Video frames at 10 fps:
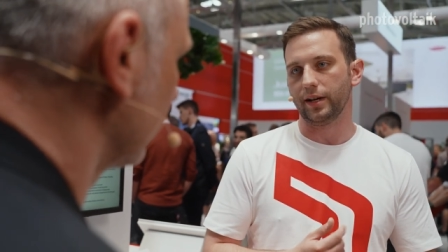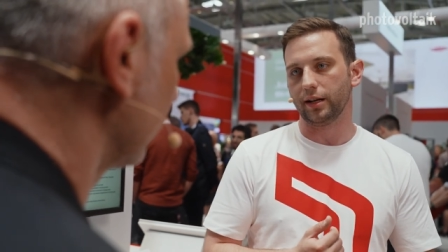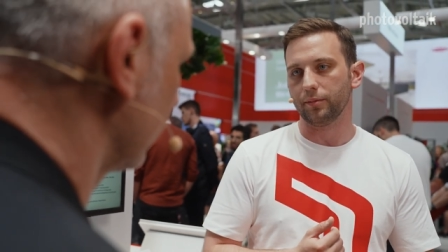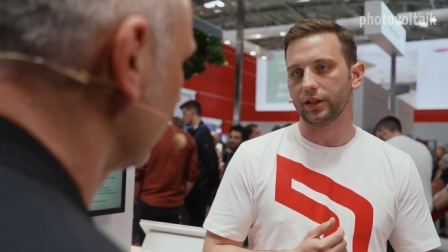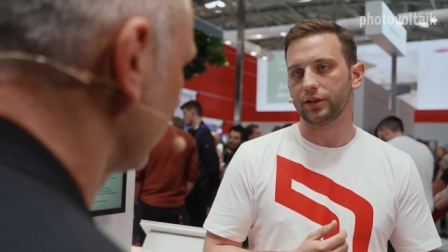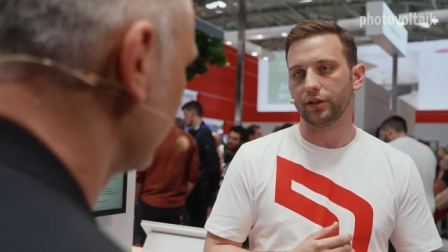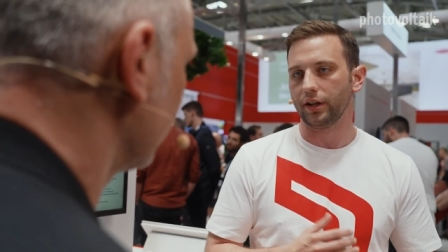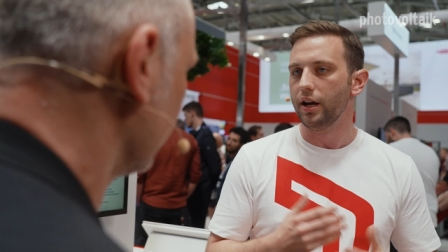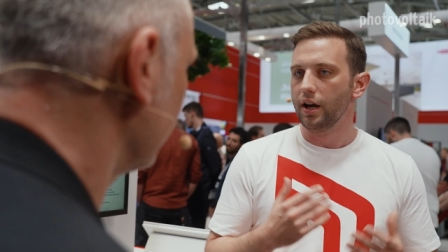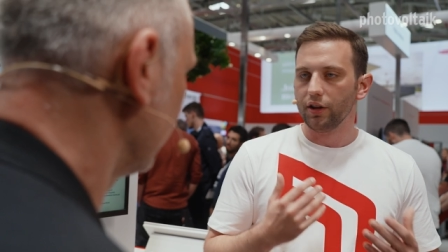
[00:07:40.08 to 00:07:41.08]
hängen muss,
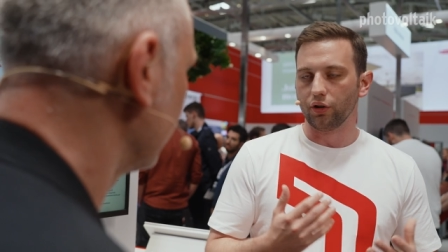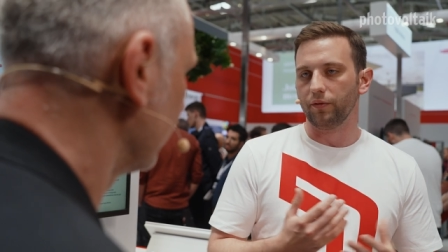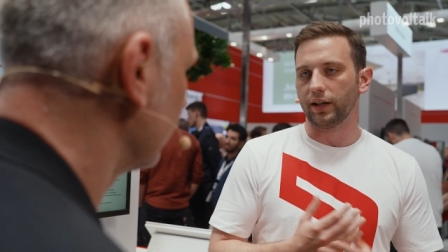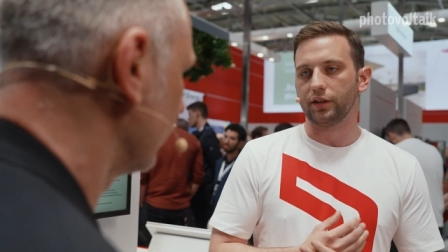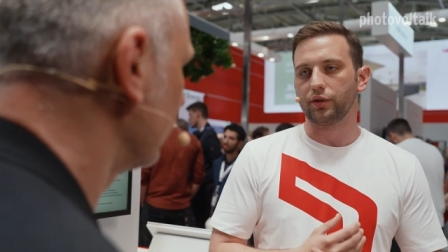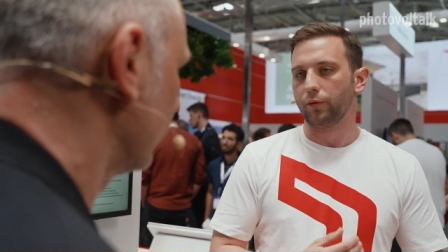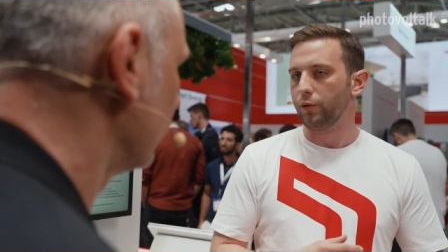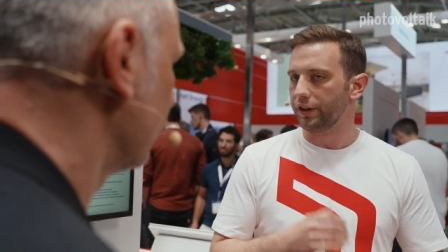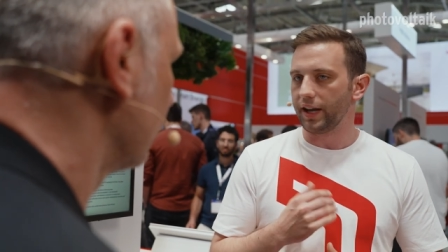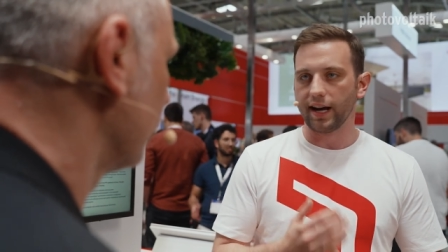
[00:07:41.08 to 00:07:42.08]
sondern da wirklich
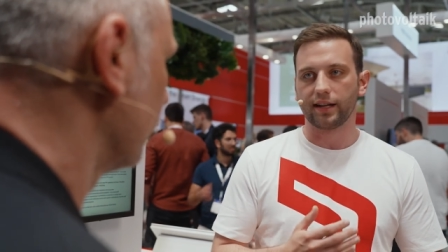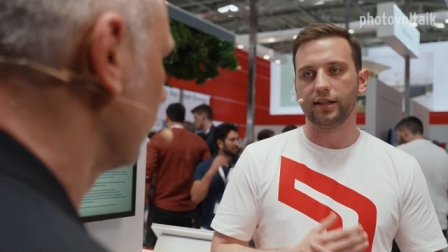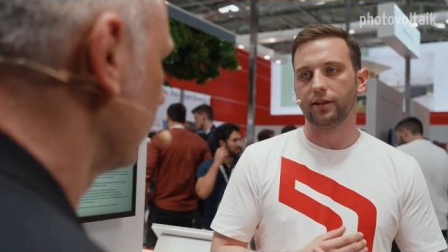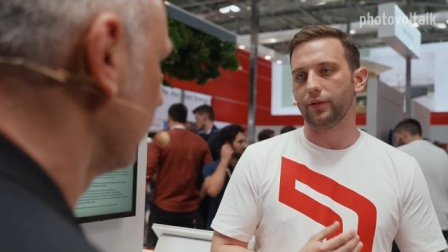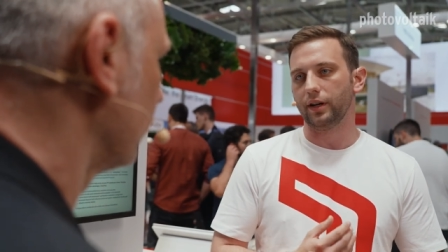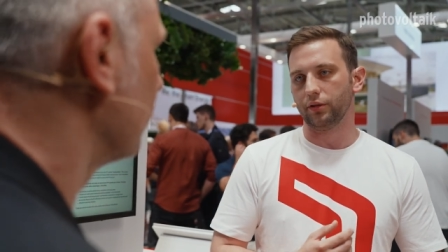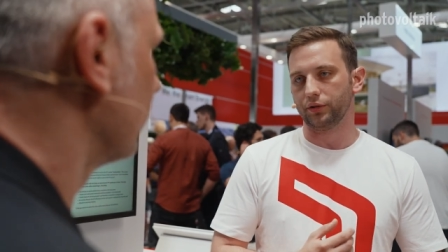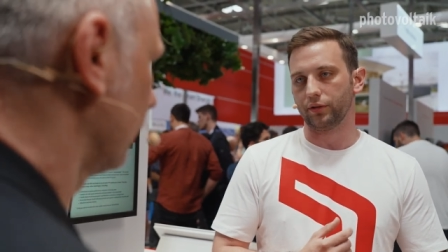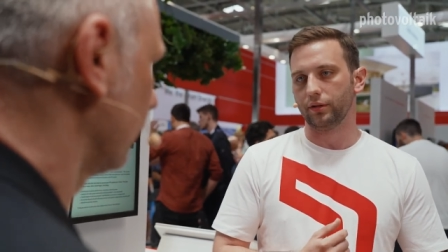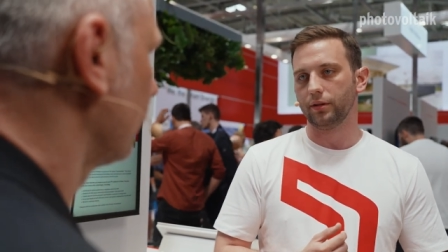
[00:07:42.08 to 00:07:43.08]
sofort aktiv eine
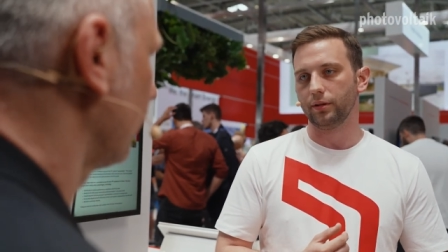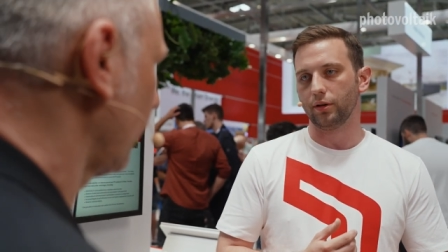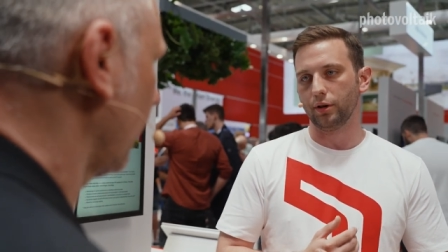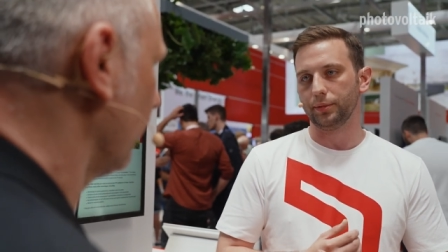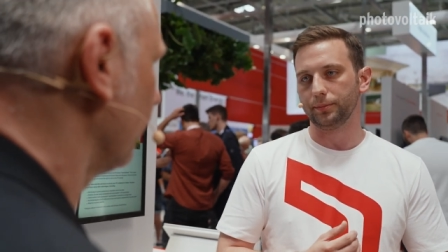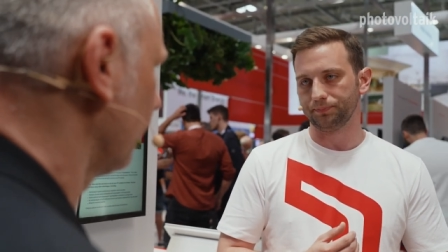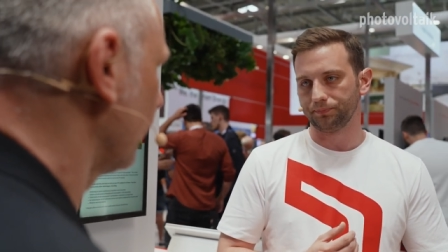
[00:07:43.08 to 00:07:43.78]
Lösung habe. Ja.